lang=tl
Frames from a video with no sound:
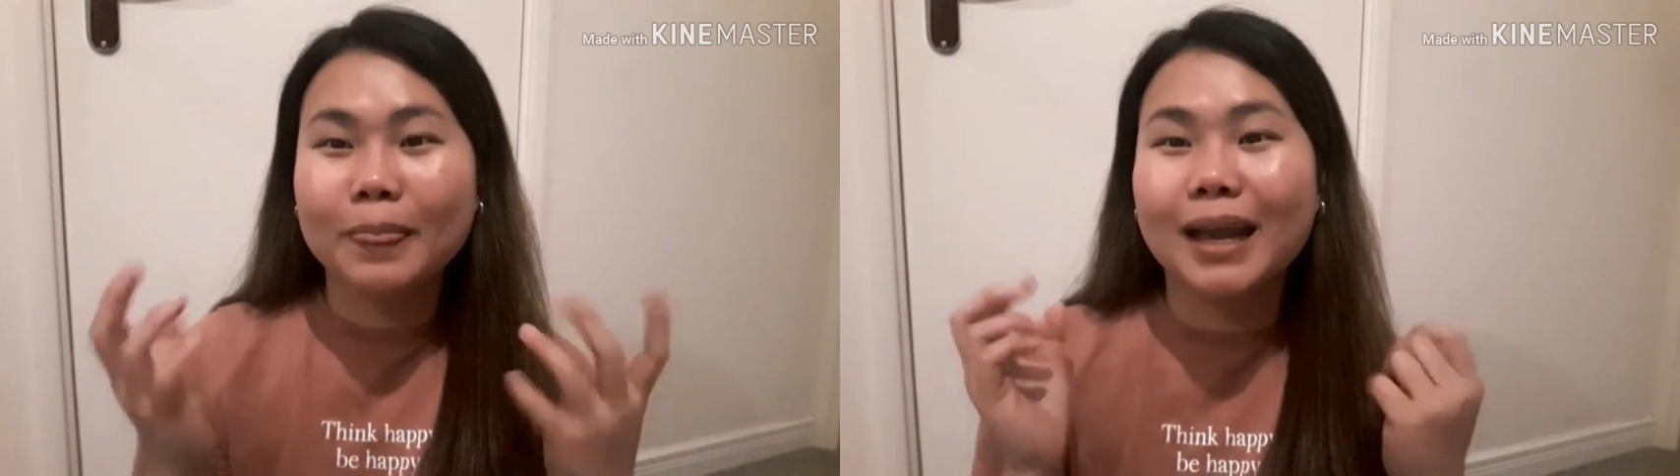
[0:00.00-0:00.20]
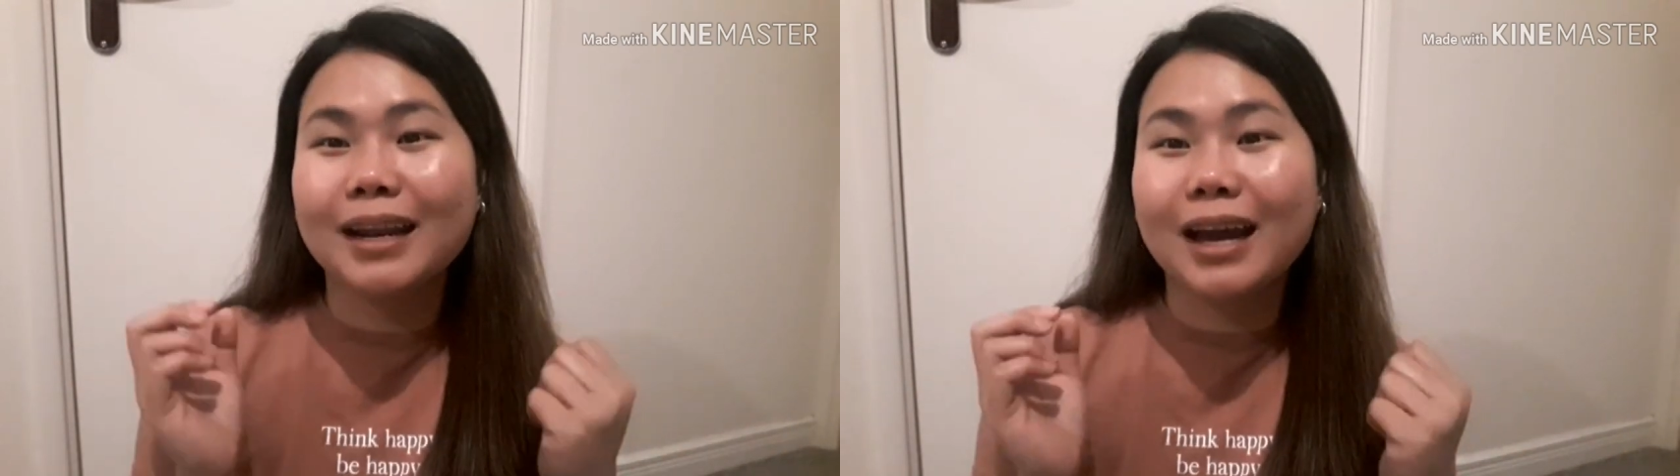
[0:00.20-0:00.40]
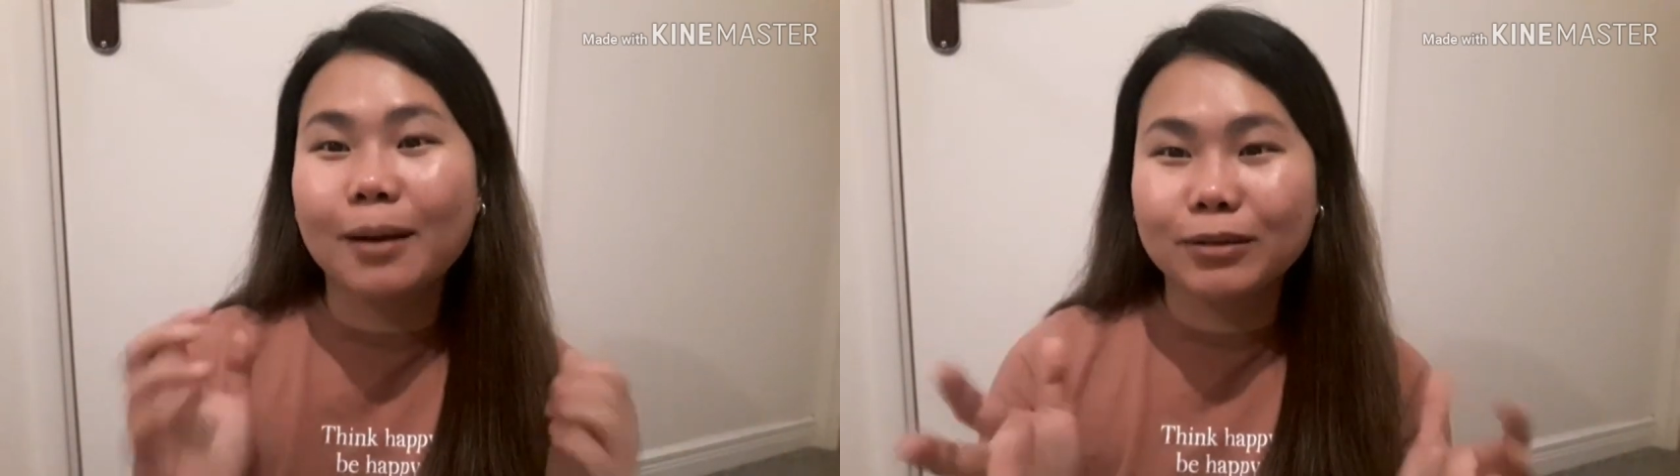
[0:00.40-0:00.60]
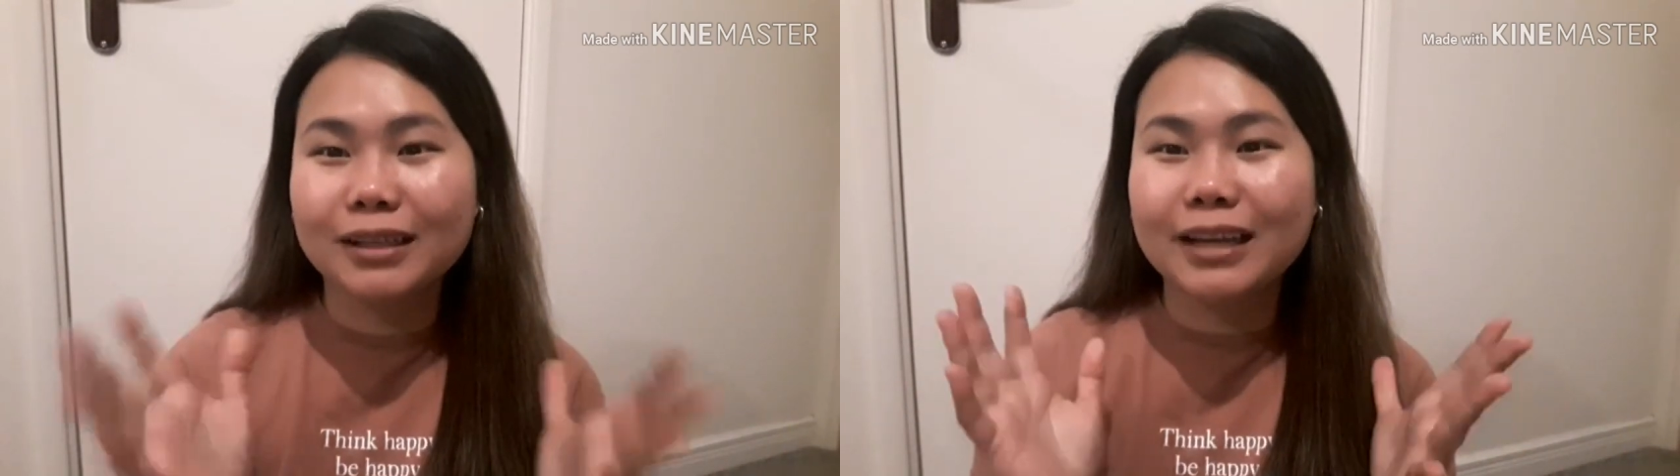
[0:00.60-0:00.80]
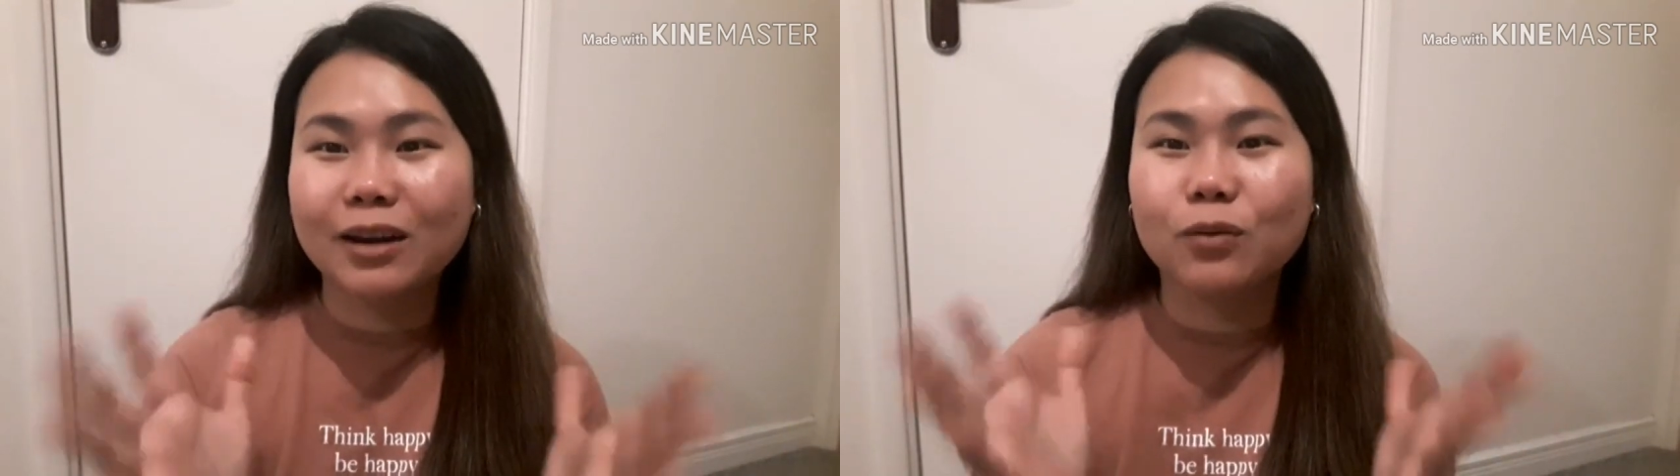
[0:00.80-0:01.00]
na
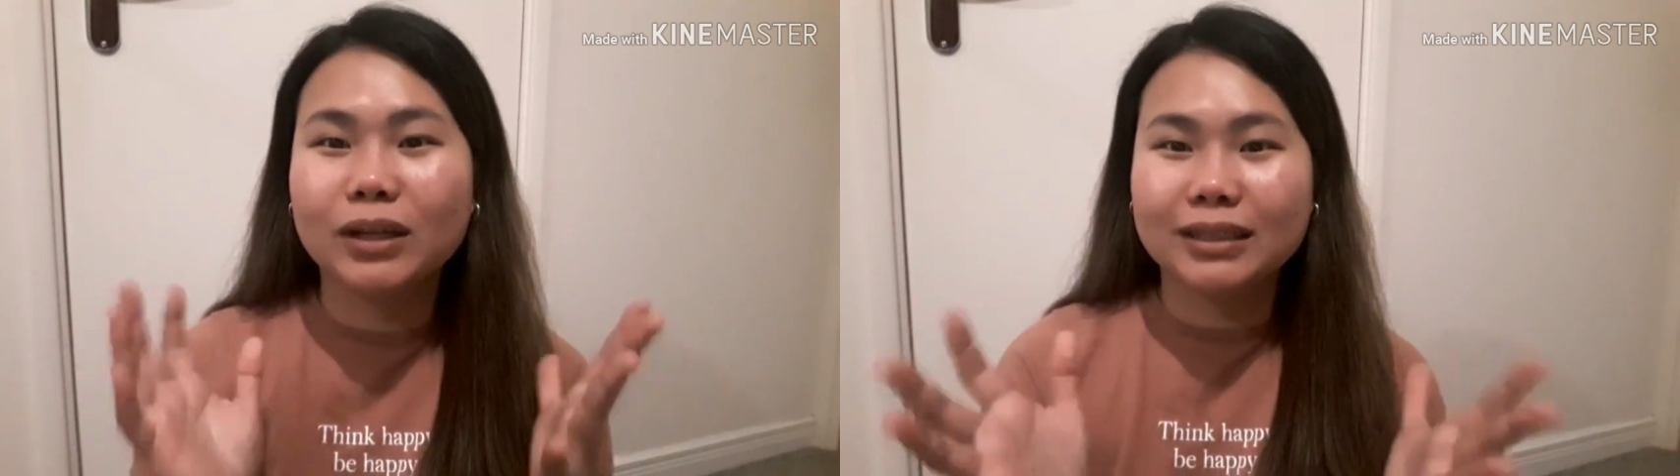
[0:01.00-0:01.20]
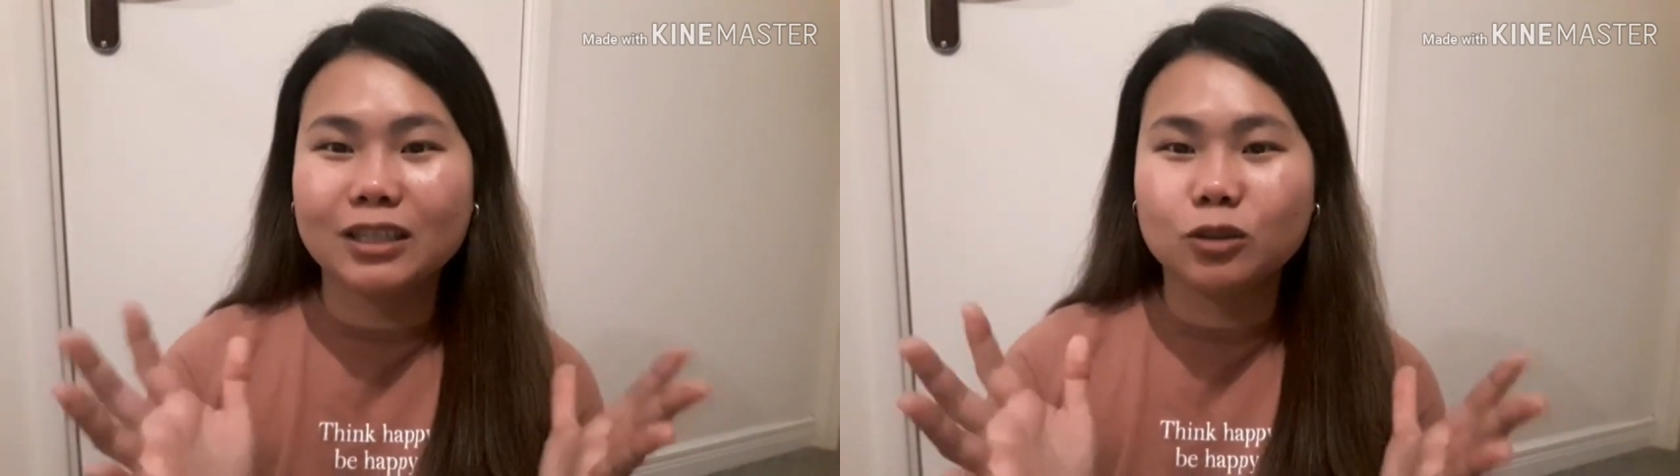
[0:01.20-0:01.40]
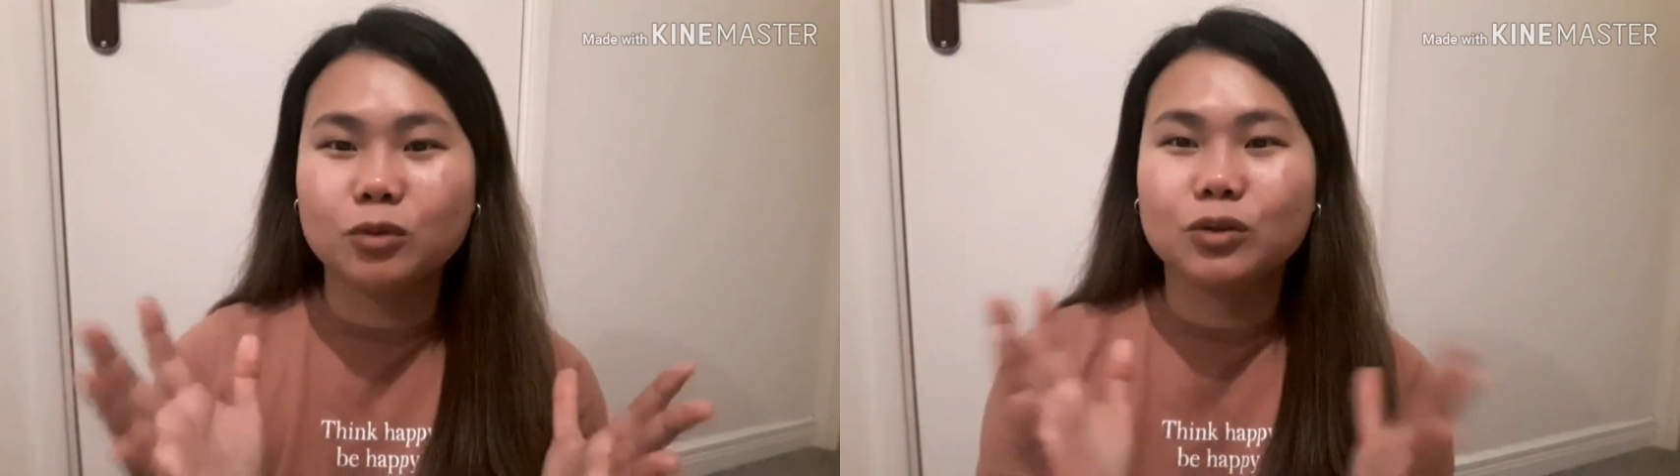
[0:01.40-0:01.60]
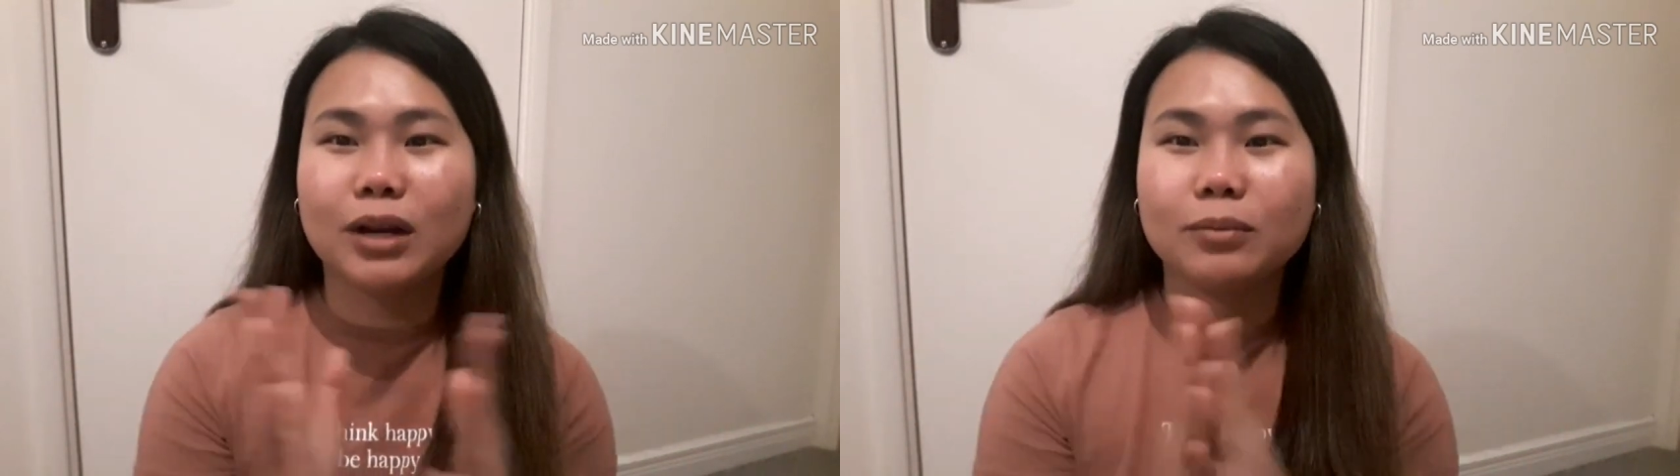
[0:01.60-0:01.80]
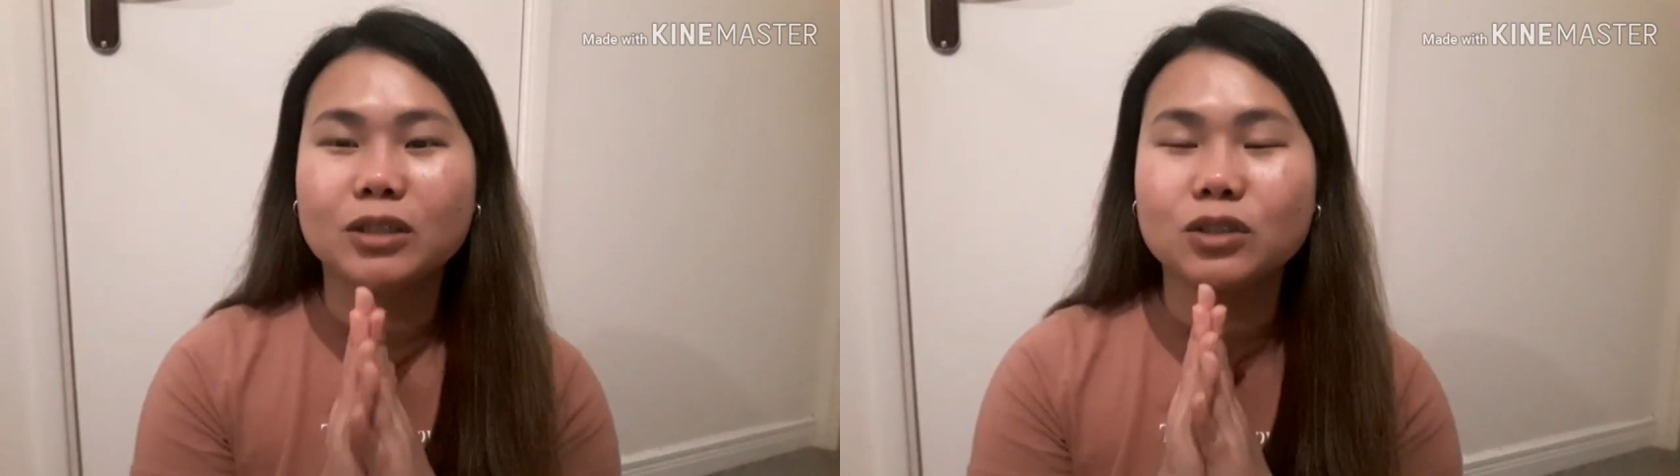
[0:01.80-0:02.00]
nakaabot na tayo ng 1K
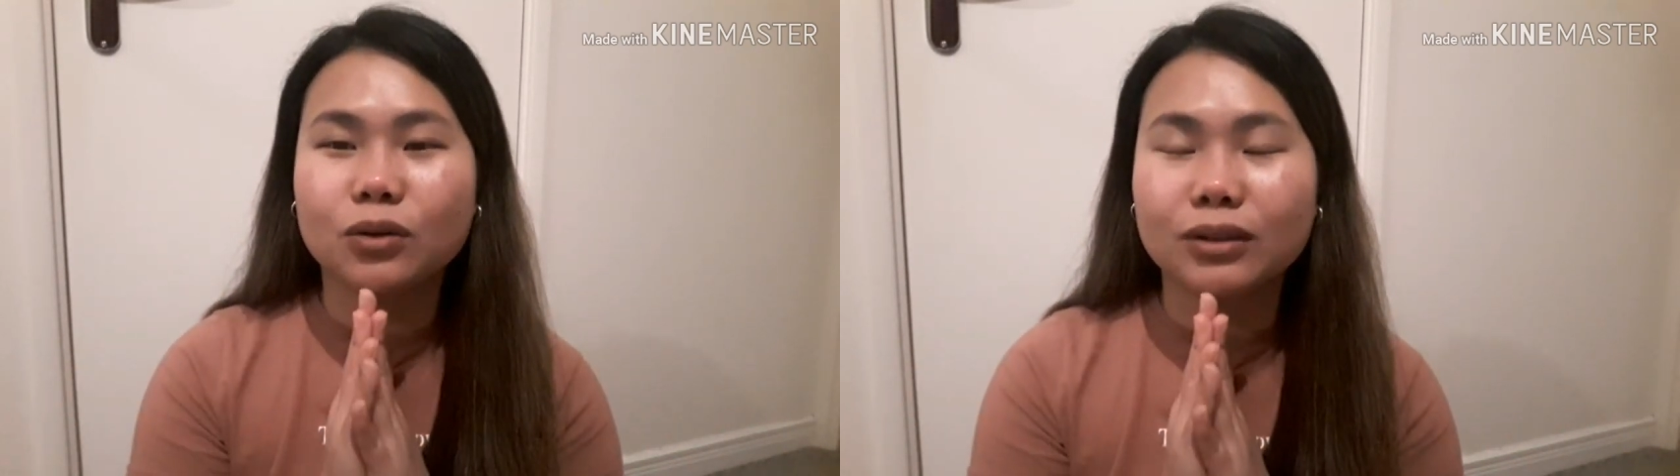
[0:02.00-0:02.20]
subscribers.